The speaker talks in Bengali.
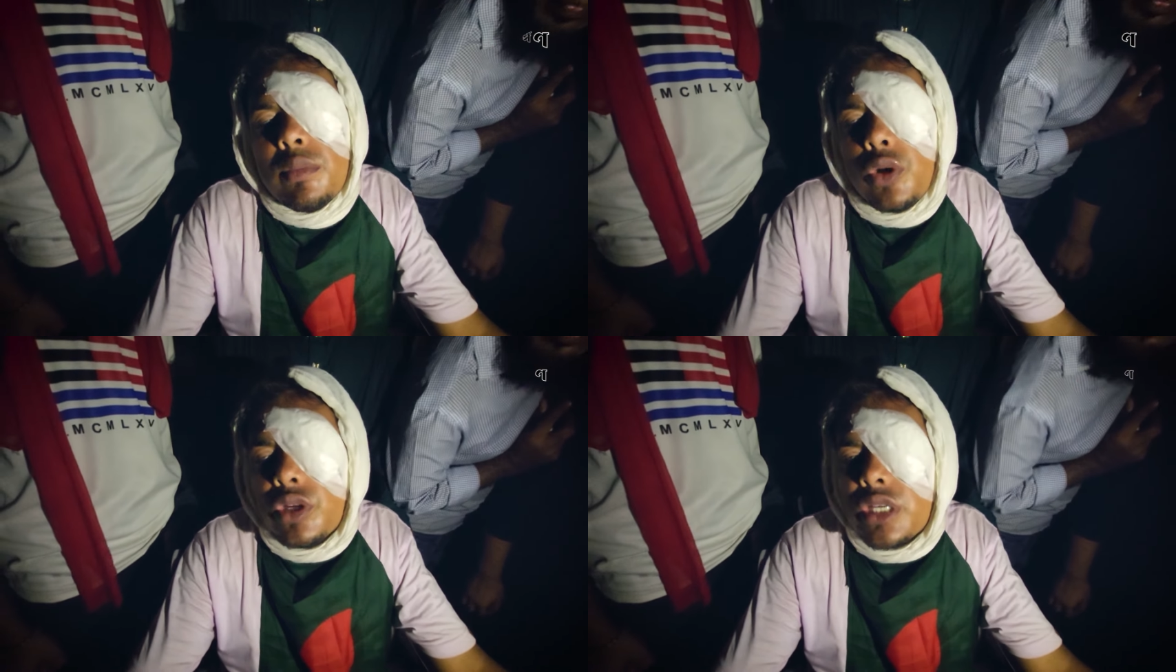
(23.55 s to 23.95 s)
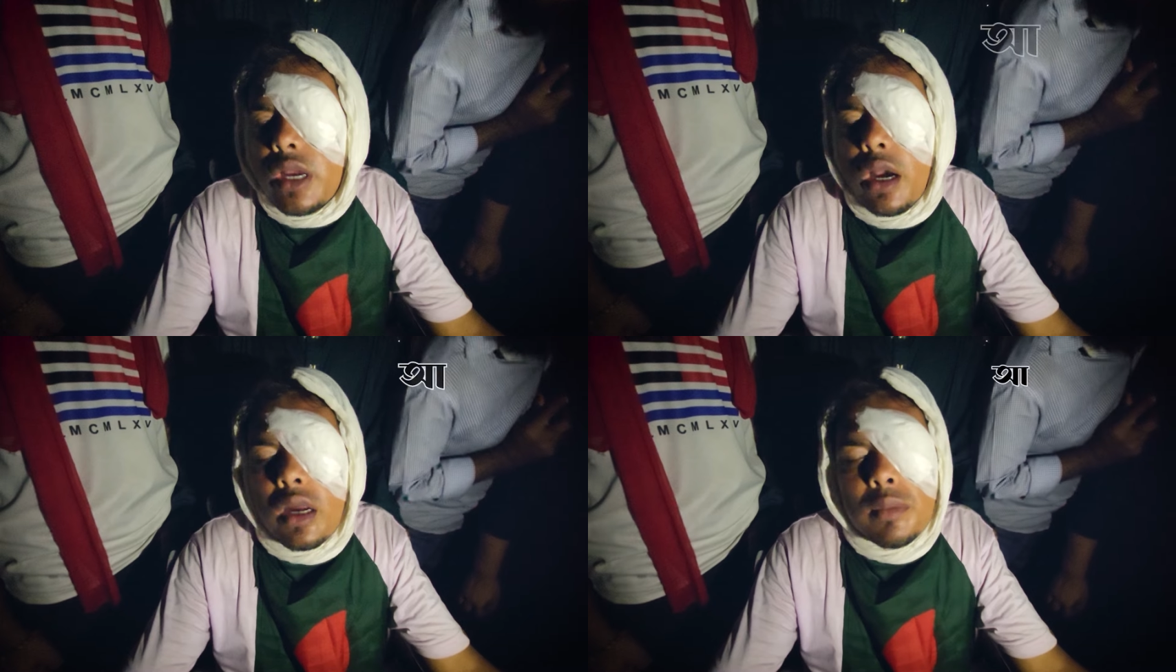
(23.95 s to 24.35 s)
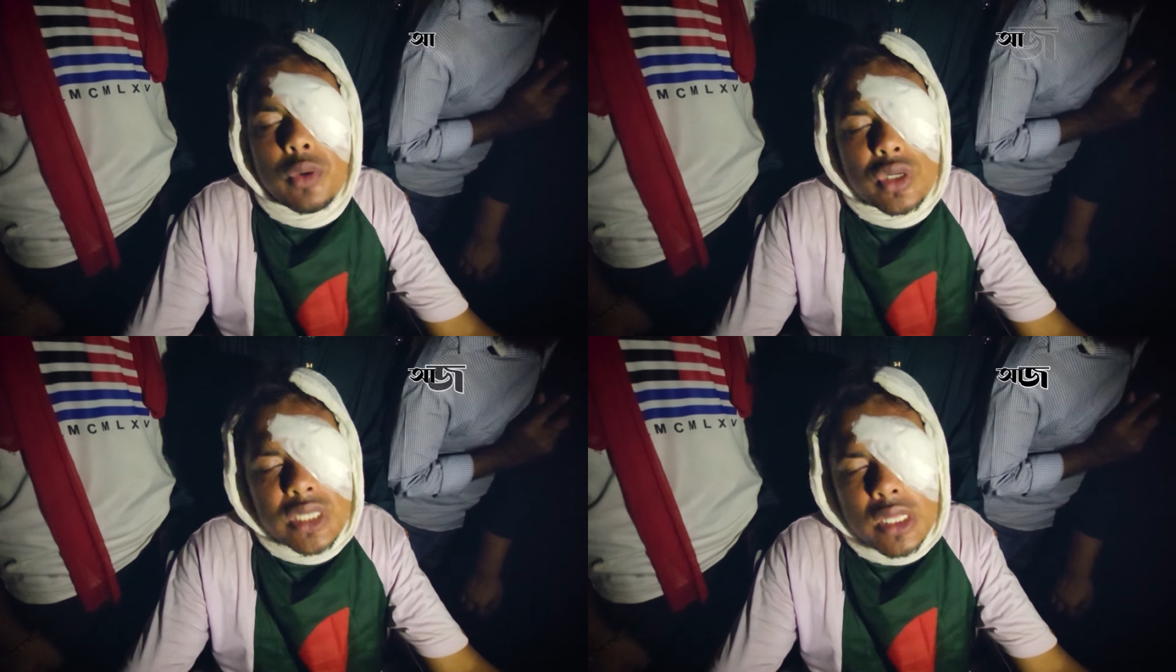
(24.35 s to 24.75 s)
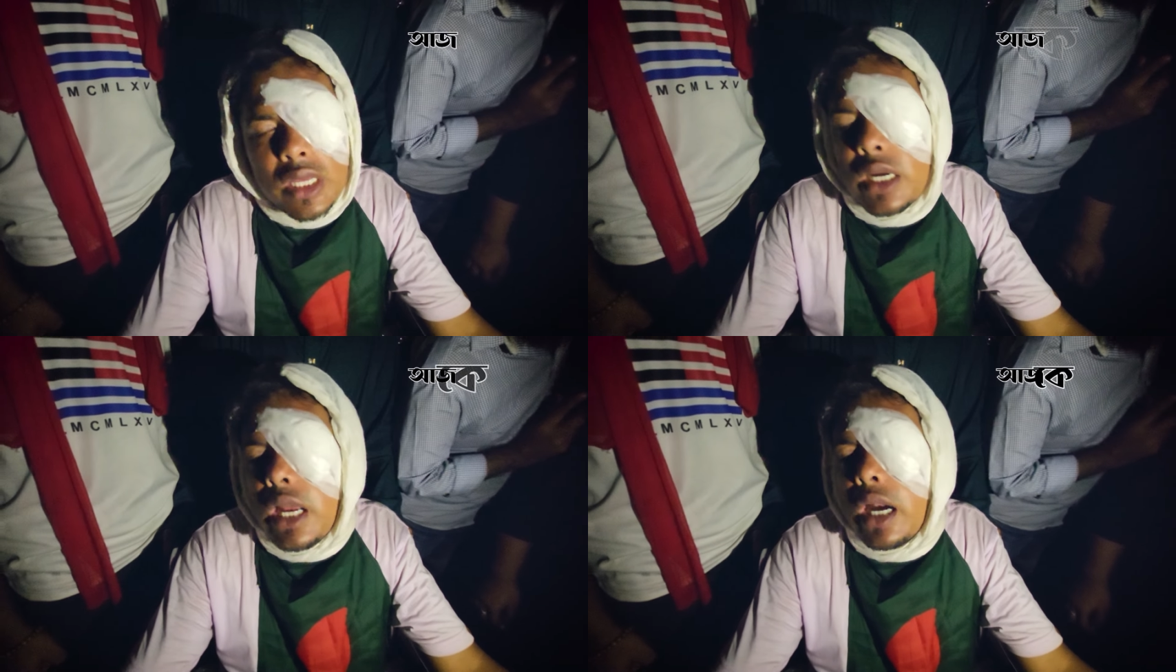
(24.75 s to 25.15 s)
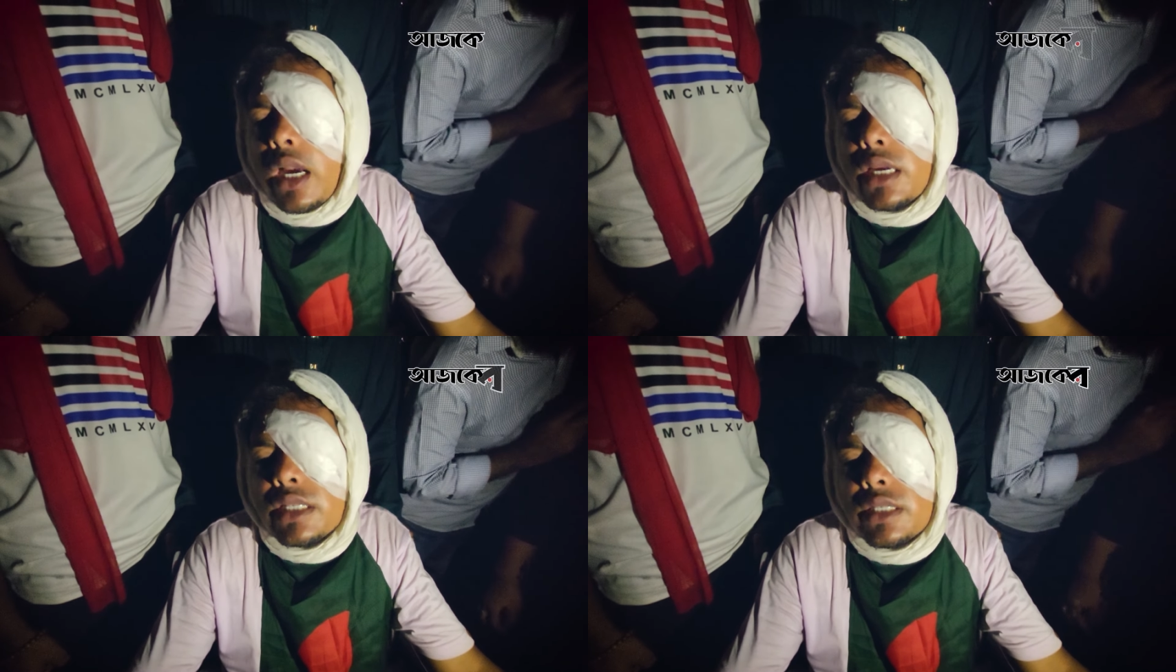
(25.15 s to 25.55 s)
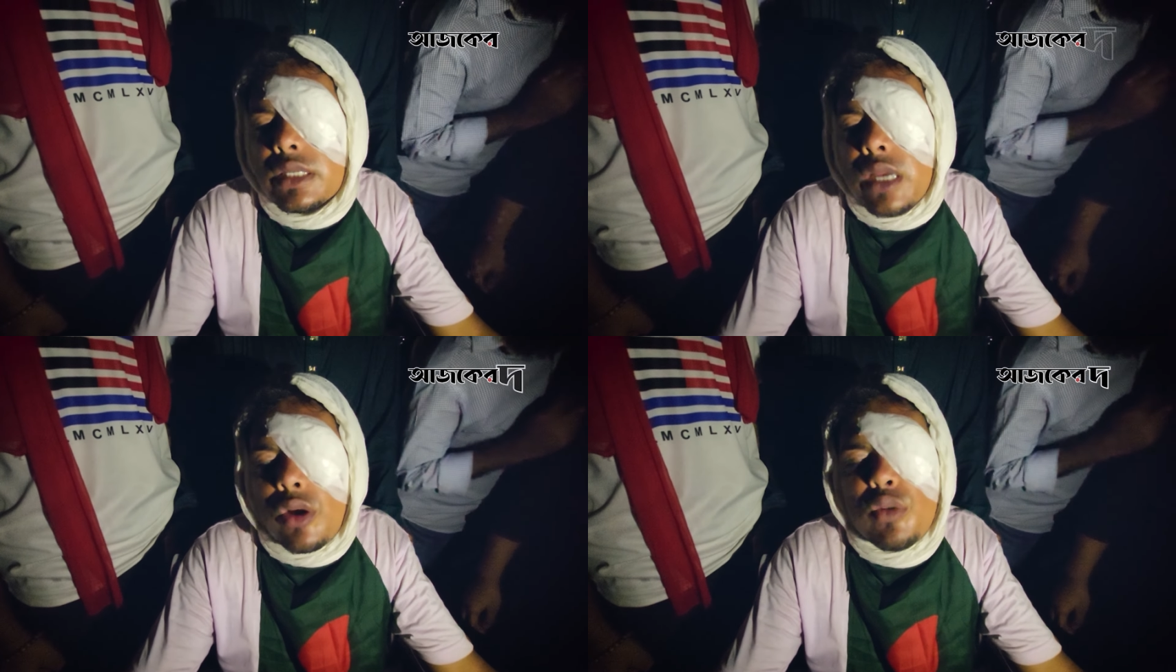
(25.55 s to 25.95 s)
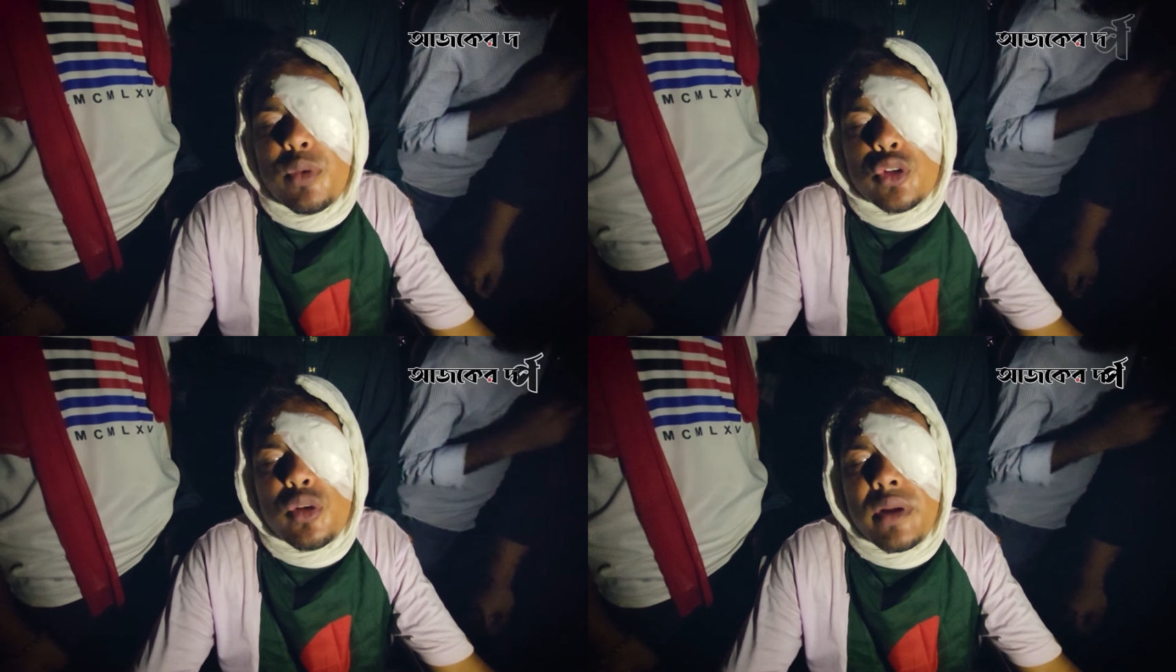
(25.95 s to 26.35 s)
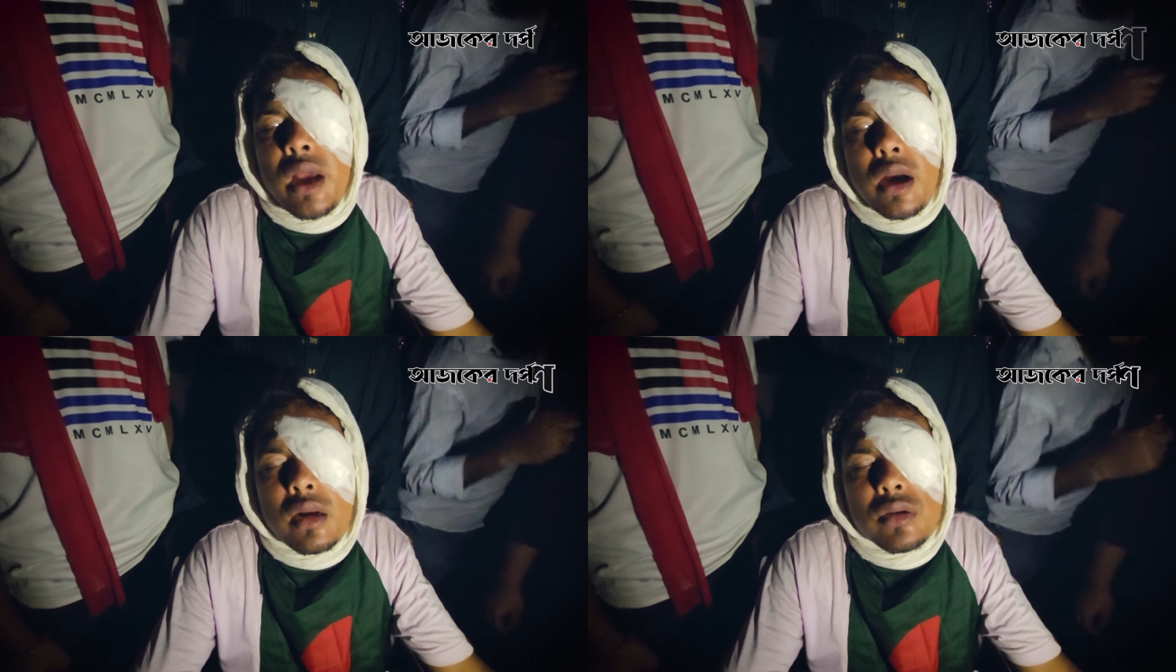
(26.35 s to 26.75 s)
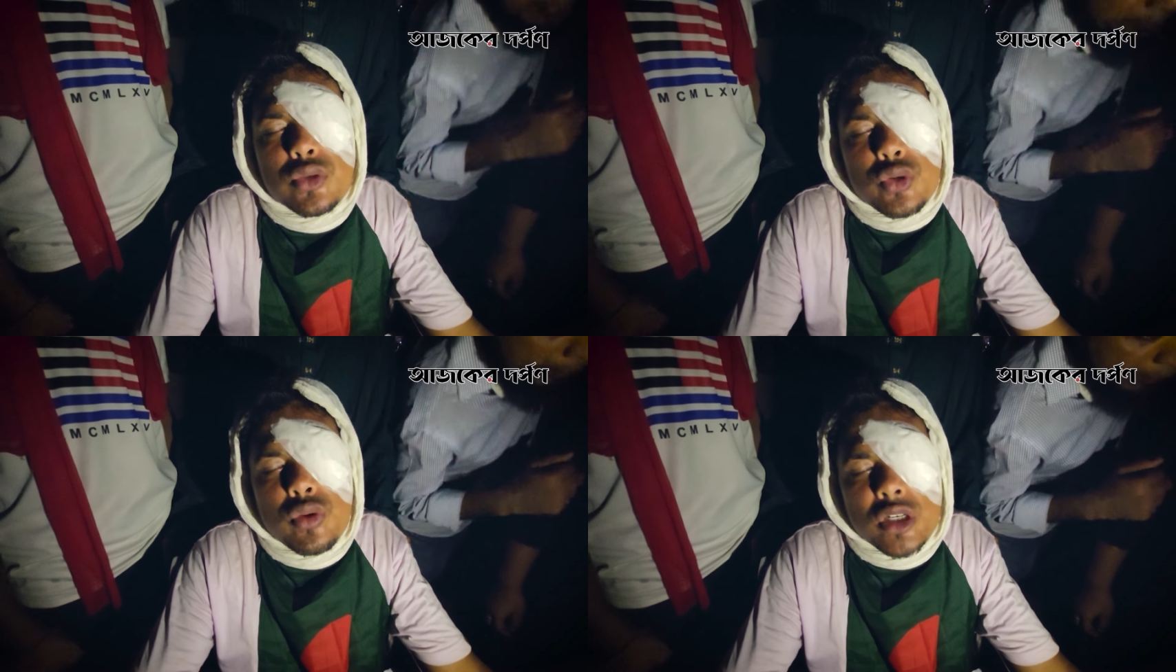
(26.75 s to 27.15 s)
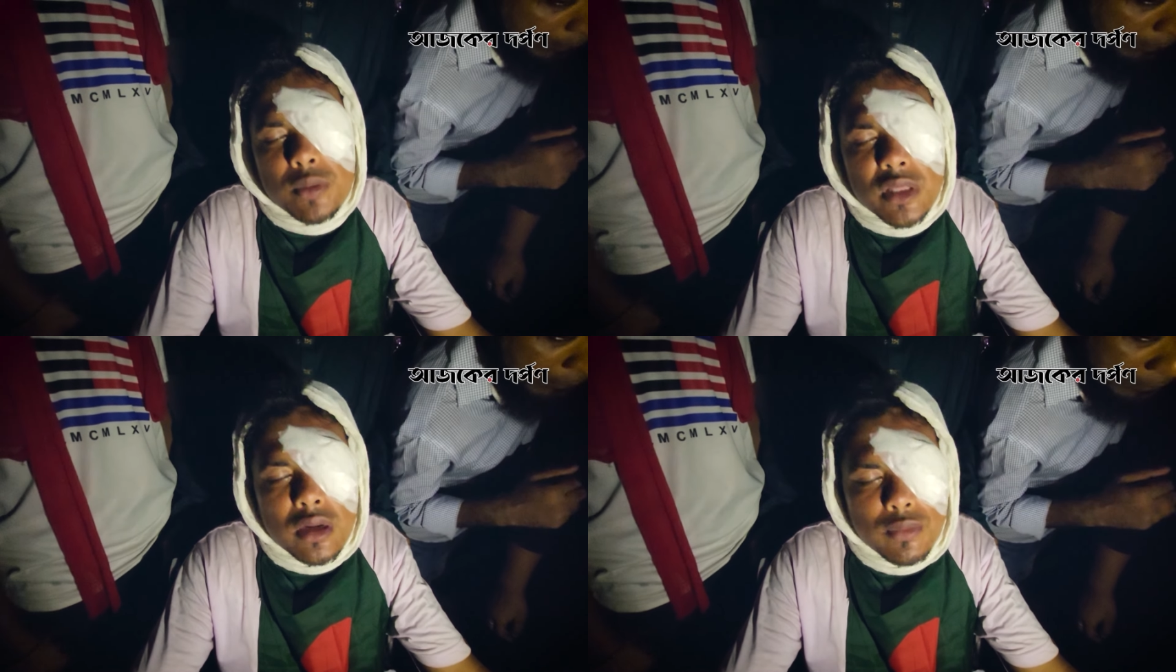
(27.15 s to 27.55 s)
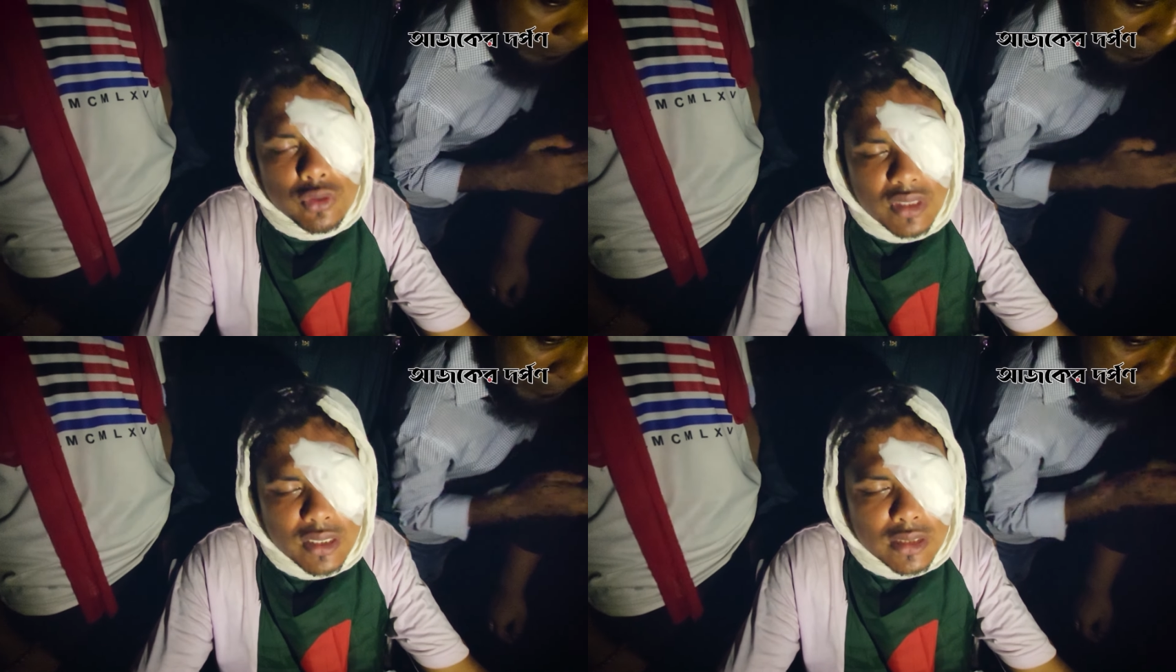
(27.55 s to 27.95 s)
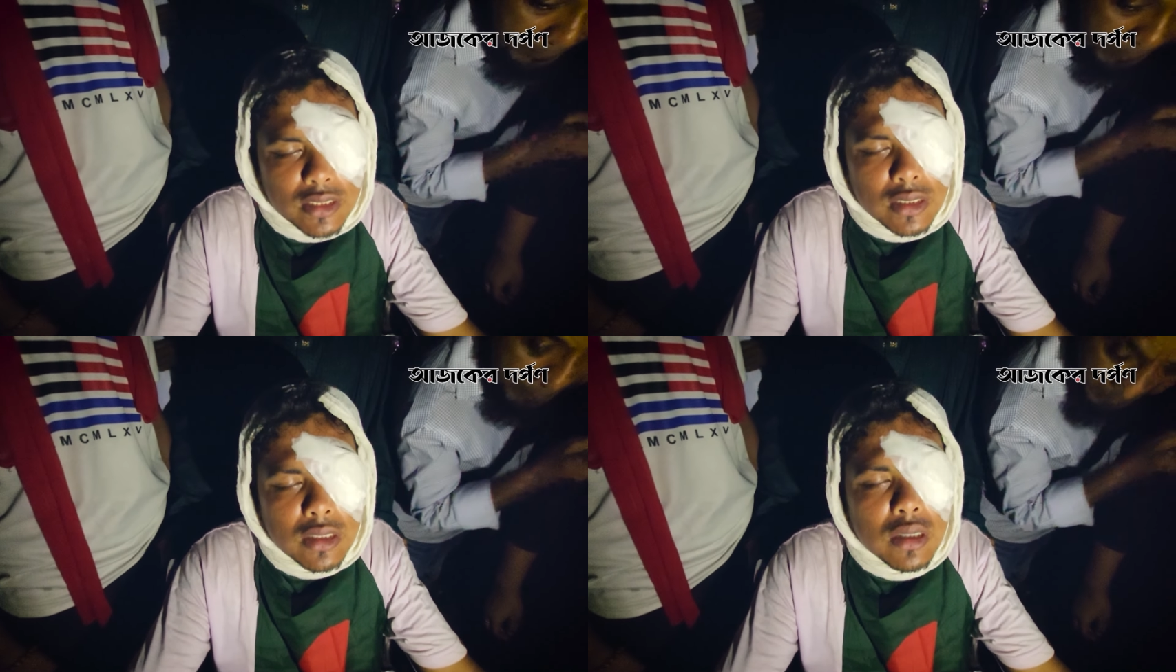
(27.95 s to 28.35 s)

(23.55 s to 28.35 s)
বরিশাল বরিশাল থেকে ঢাকা এসেছি এখন বর্তমানে আগারগাঁও চোখ হাসপাতালে ভর্তি আছি